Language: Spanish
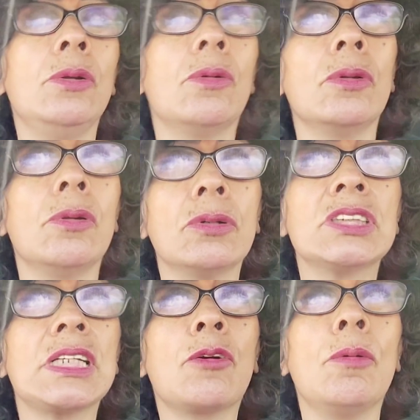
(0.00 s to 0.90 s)
no, no
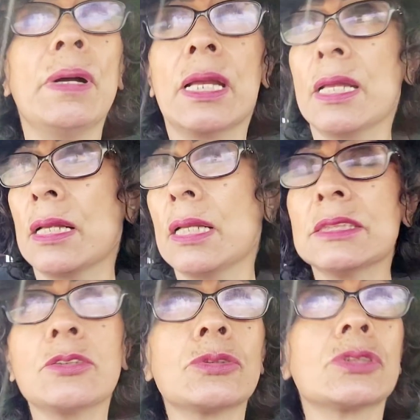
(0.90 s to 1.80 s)
se coma
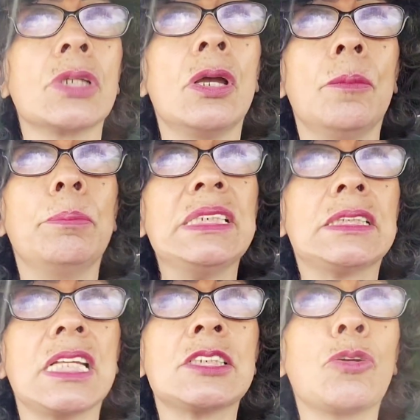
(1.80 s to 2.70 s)
esos
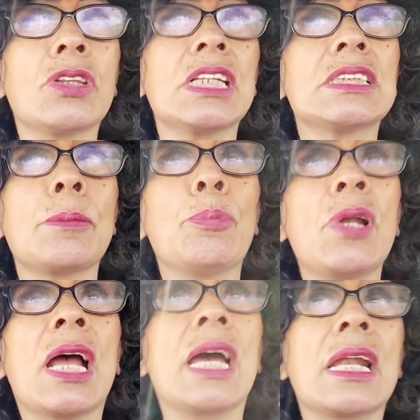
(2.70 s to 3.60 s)
vistezotes de
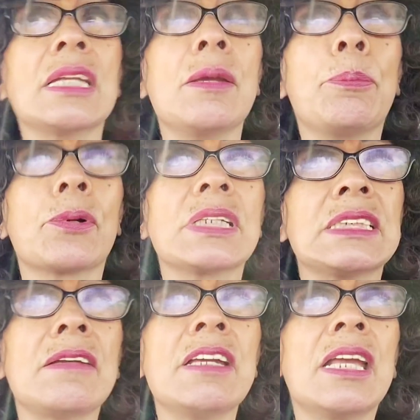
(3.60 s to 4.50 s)
pura carne,
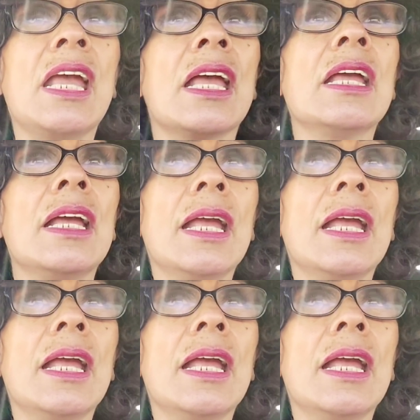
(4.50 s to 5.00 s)
porque ¿sabe qué?